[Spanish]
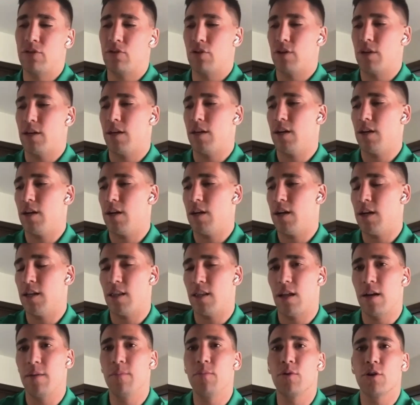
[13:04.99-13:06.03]
pienso que,
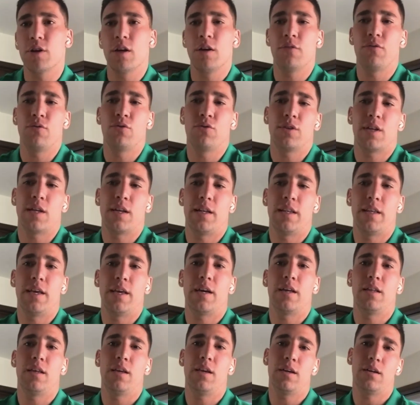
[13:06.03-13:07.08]
que tenemos que disfrutar
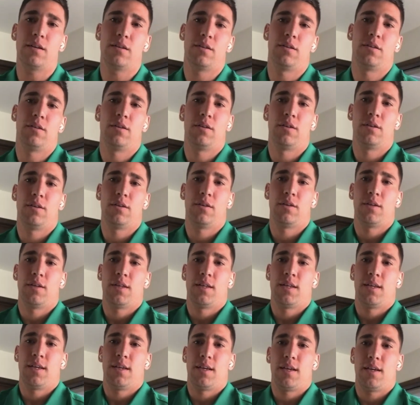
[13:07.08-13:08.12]
el día a día.
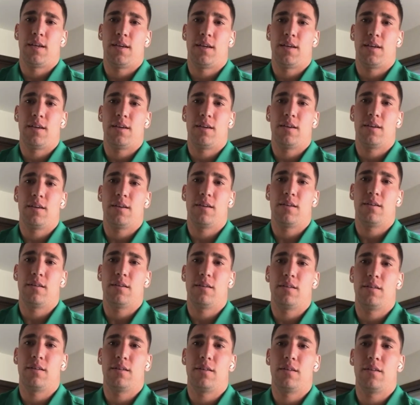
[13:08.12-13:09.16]
Eh,
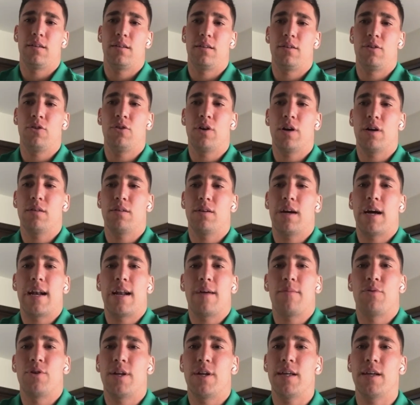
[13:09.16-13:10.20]
no
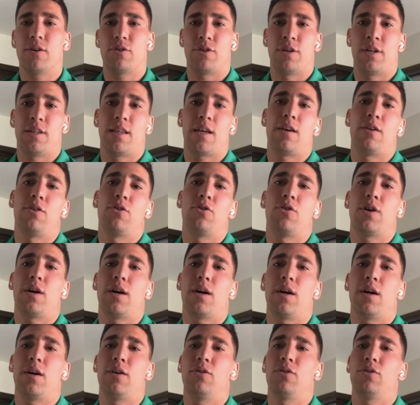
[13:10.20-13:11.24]
ganamos nada con estar
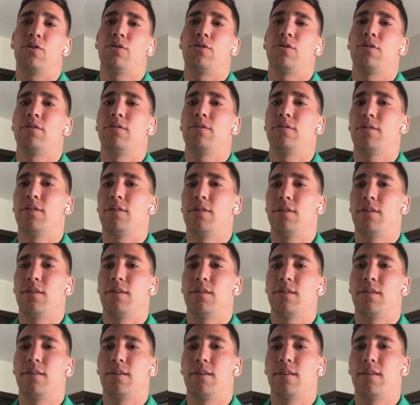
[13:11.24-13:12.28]
enojados,
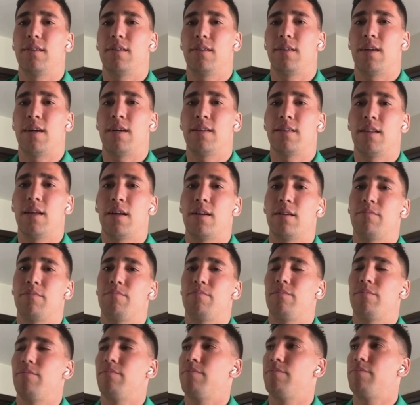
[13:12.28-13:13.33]
con
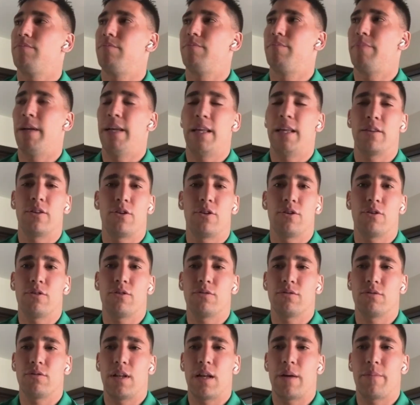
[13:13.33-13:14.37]
andar
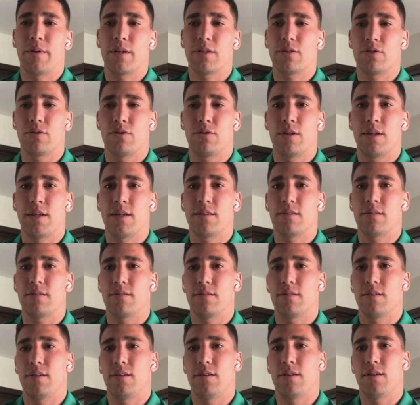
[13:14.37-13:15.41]
peleándonos con las
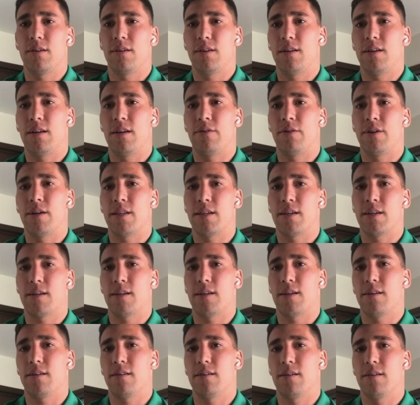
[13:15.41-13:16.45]
personas. la
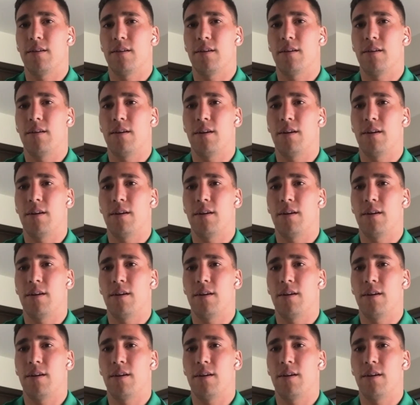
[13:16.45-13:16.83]
verdad que,